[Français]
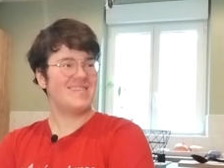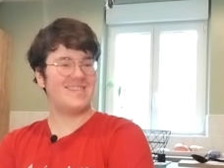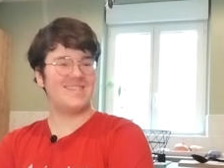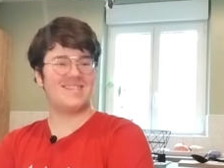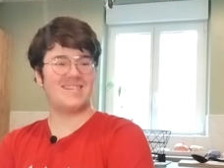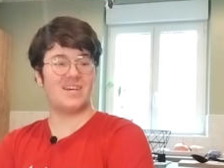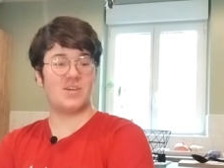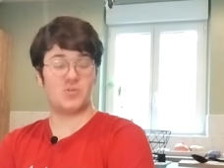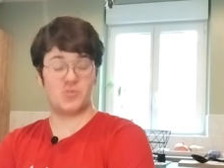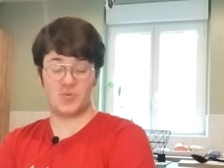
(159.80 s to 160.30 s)
C'est
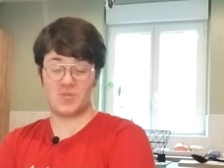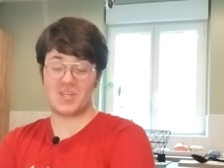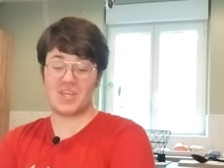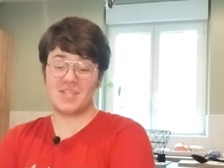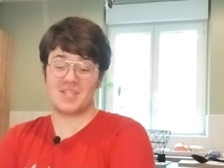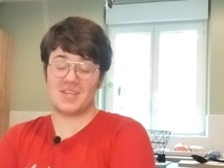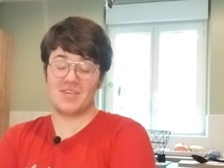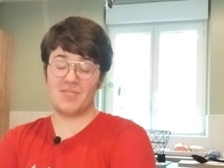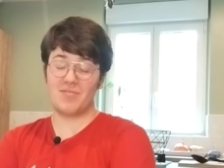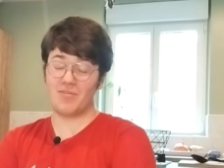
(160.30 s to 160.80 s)
ça,
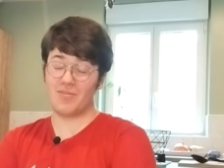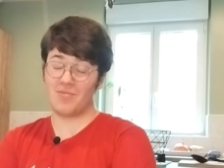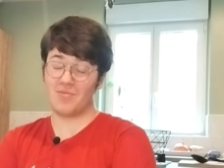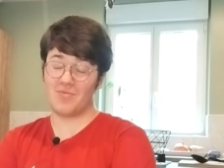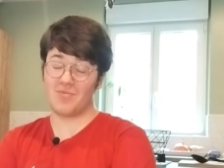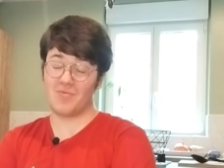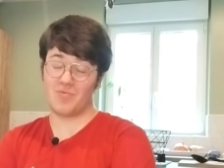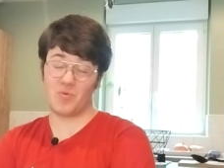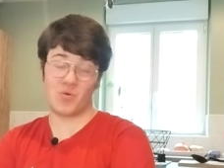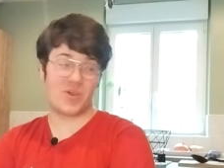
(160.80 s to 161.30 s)
jusqu'à ce qu'il,
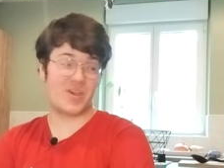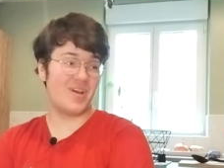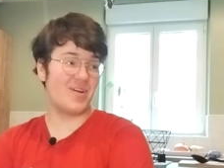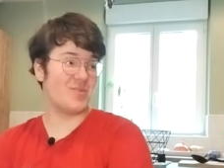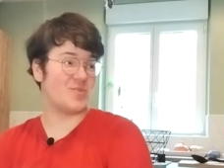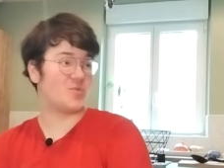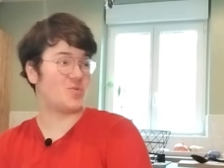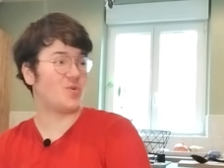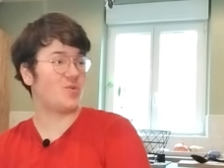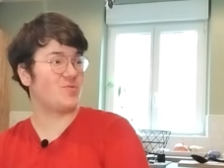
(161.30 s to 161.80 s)
mon
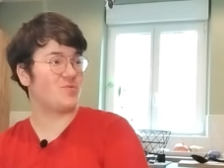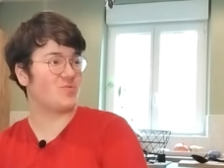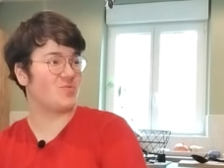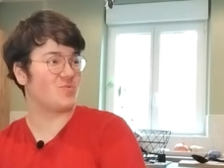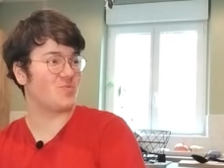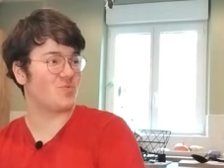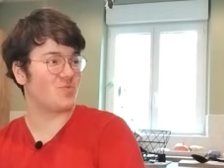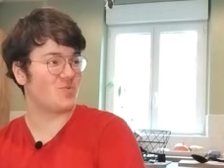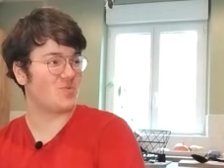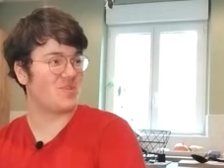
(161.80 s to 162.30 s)
cas, sorte
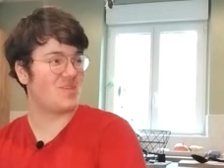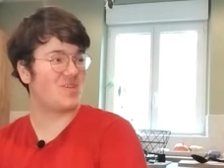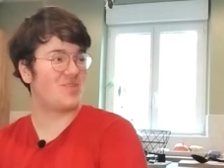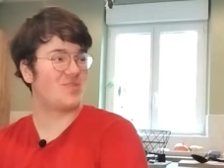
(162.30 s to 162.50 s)
son compte